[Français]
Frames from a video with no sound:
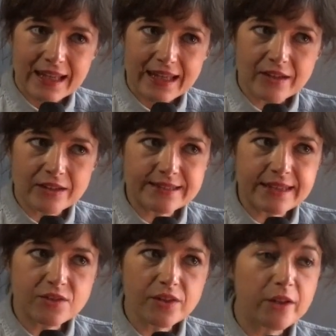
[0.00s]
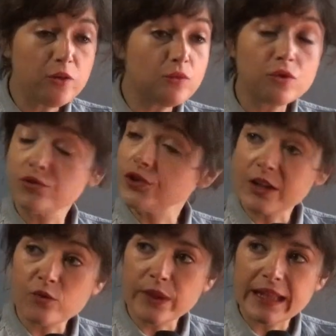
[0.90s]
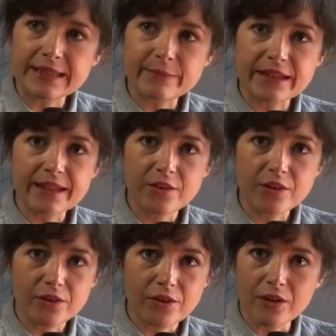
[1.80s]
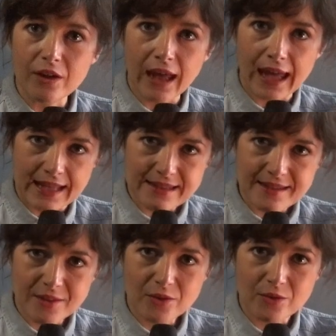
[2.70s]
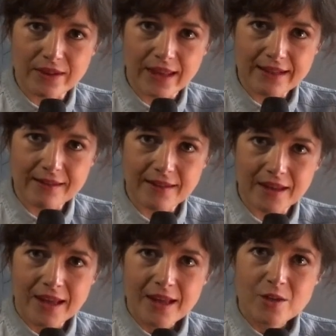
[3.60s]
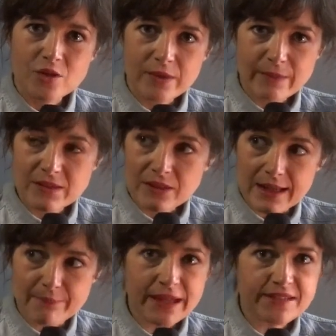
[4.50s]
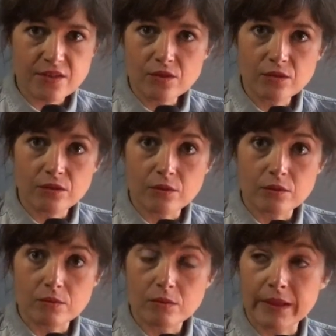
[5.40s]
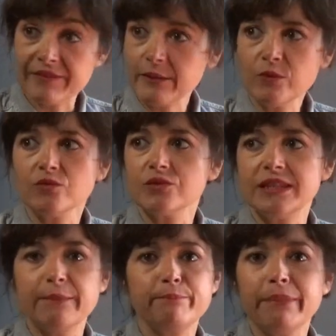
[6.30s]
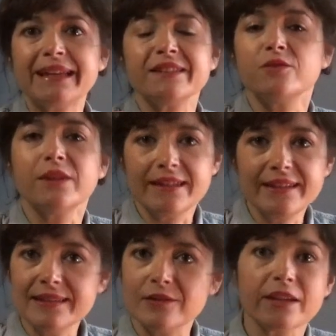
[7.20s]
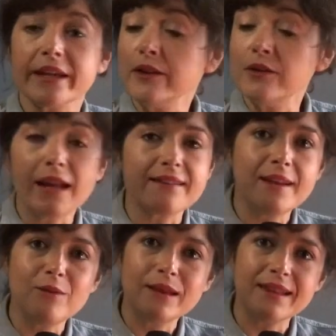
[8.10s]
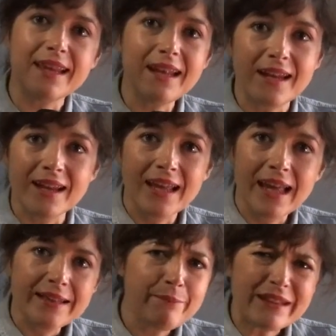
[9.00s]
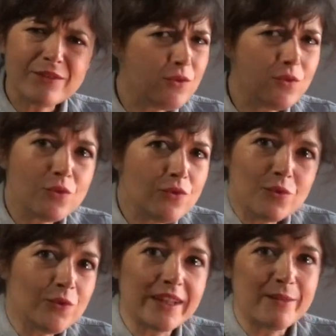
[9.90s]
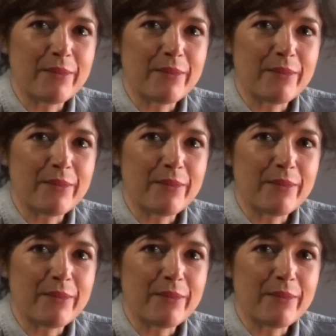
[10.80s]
Et quand la salle se rallume ou quand je raccompagne les spectateurs euh, à l'extérieur du théâtre, je m'aperçois que la personne mais vraiment dont j'étais persuadée que ce serait euh, un tel ou un tel, n'est pas du tout, du tout cette